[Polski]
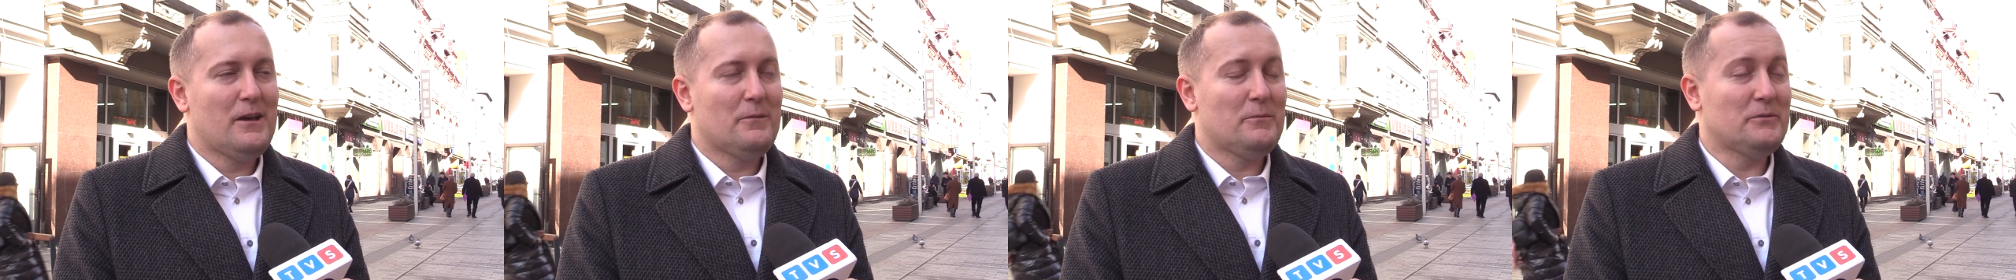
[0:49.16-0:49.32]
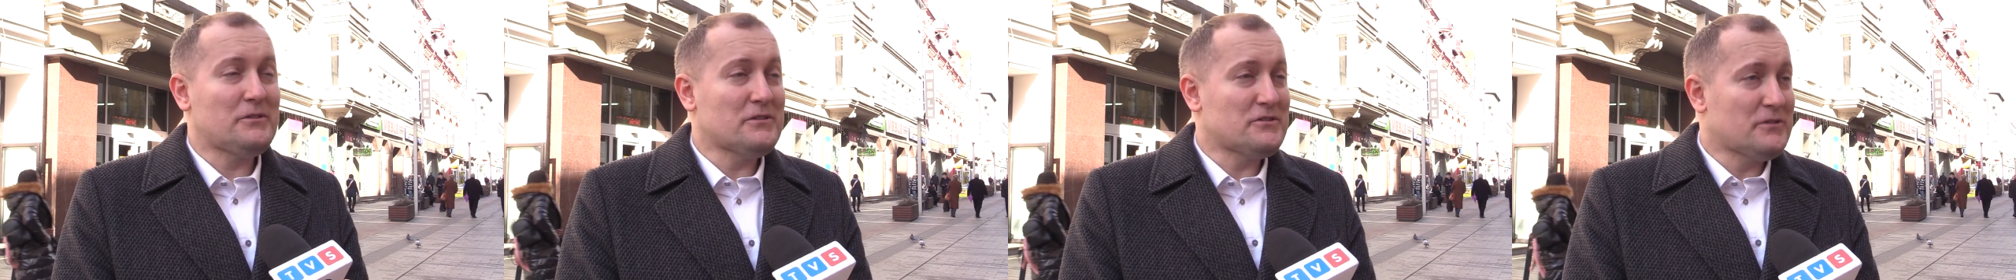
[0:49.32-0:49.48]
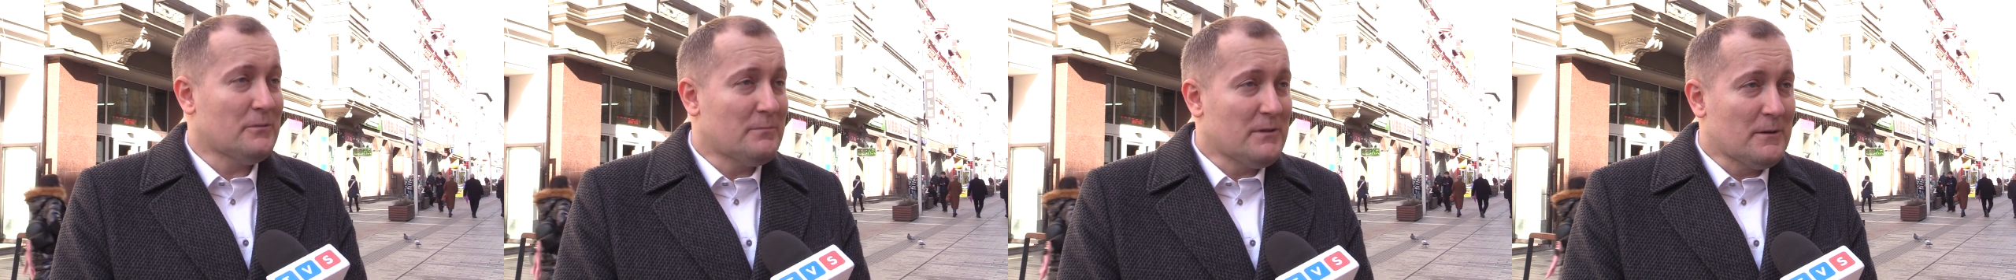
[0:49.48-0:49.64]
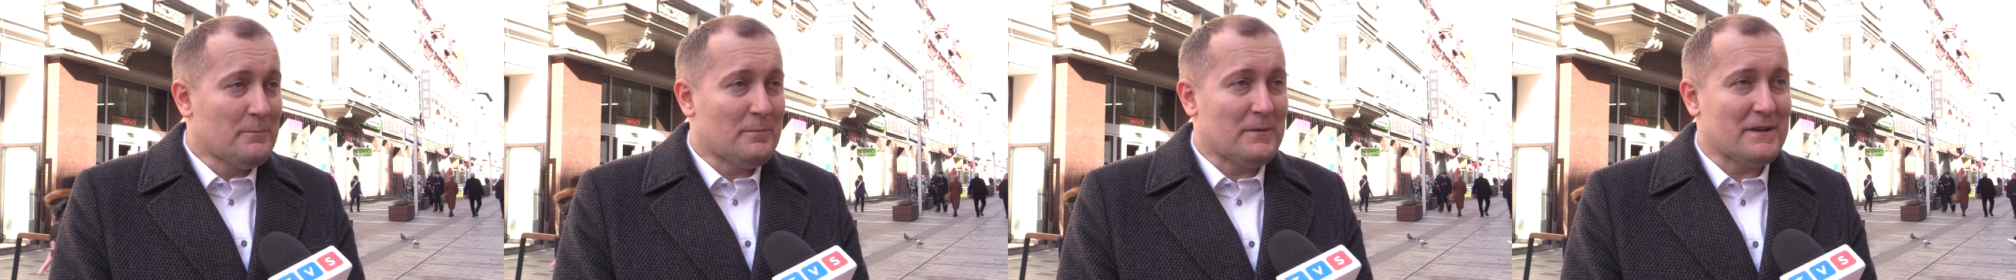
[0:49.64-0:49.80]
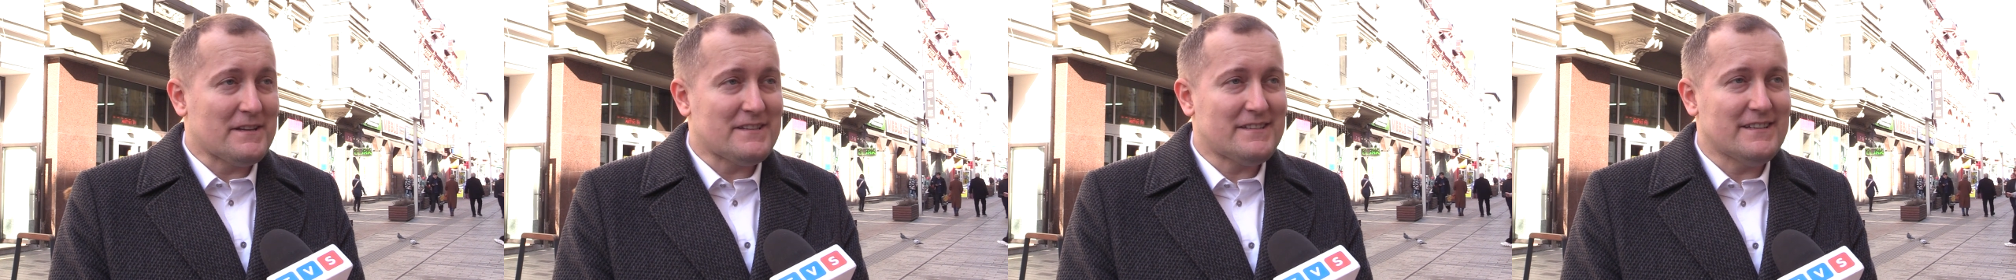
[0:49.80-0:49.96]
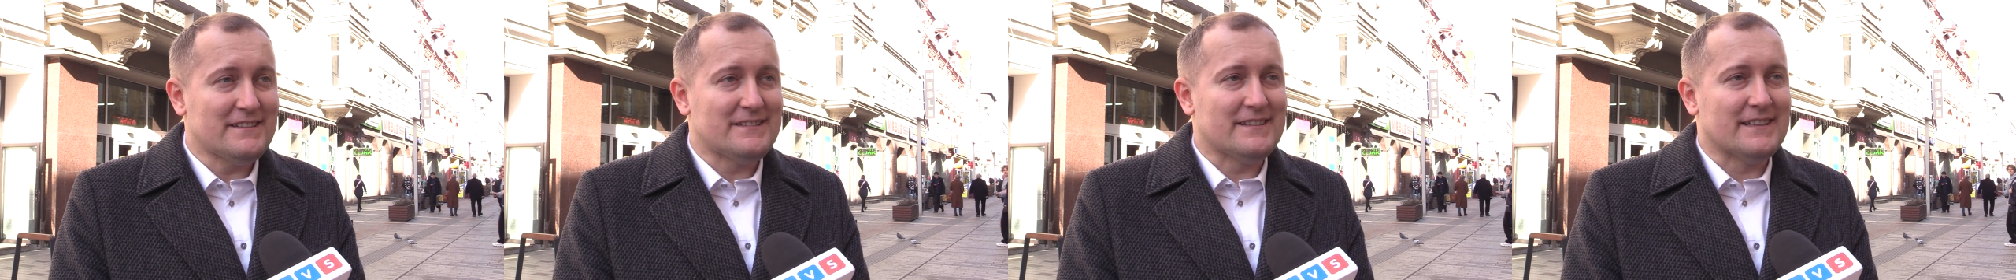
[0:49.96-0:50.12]
Bo to jest dobry
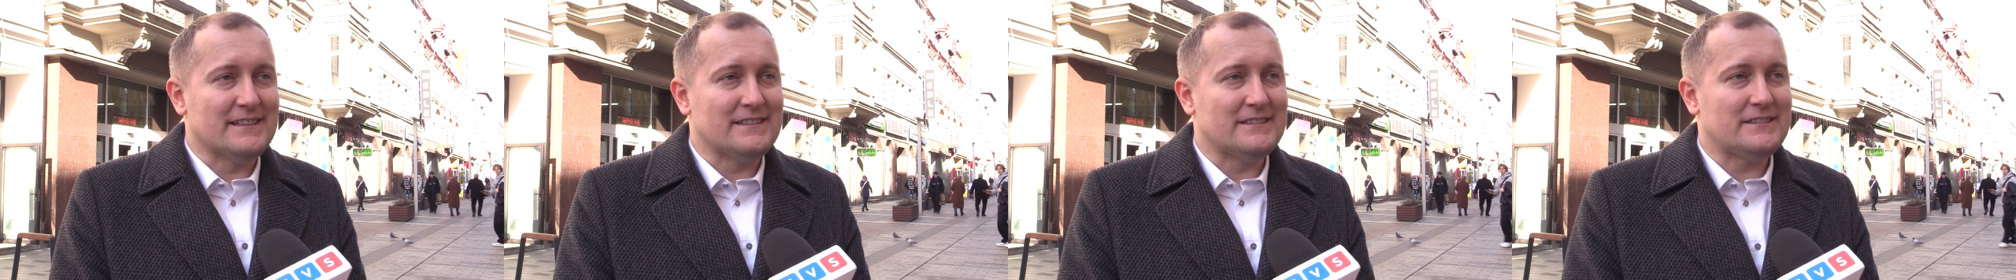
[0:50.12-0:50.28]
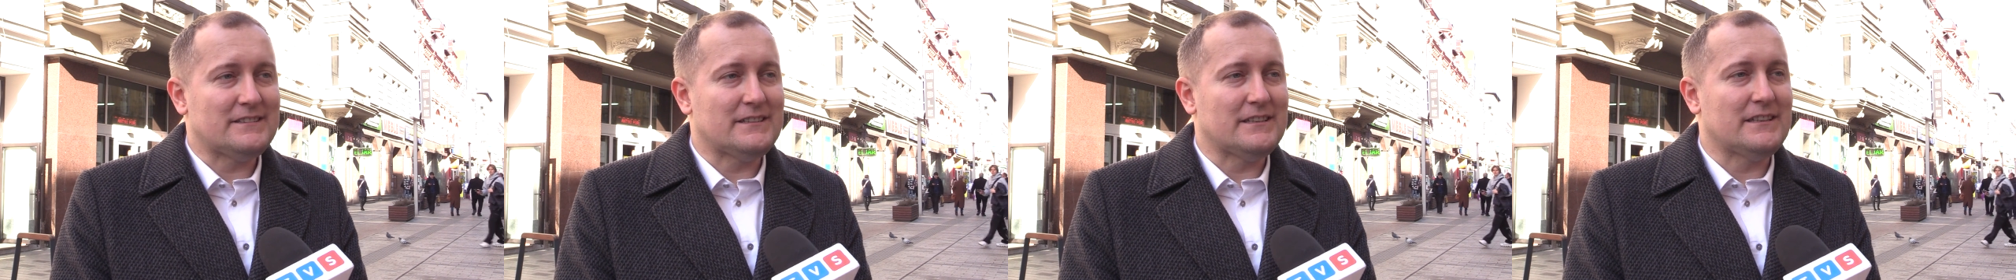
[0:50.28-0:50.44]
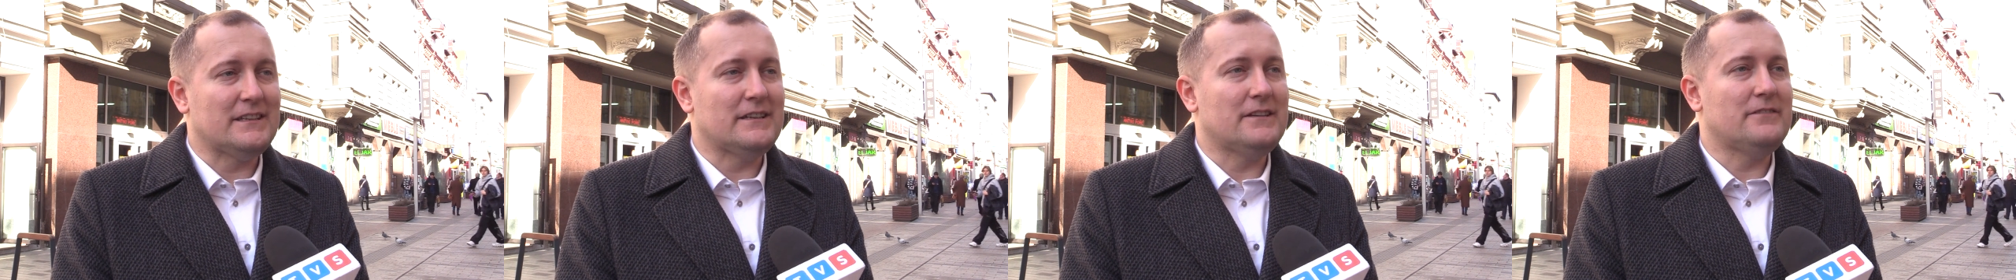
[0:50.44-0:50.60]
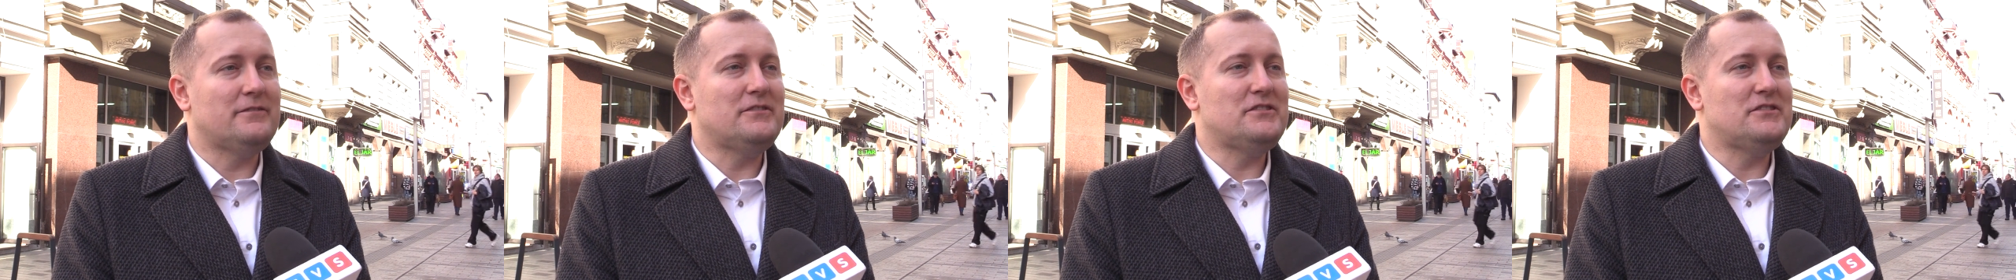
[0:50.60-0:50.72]
prezydent. E,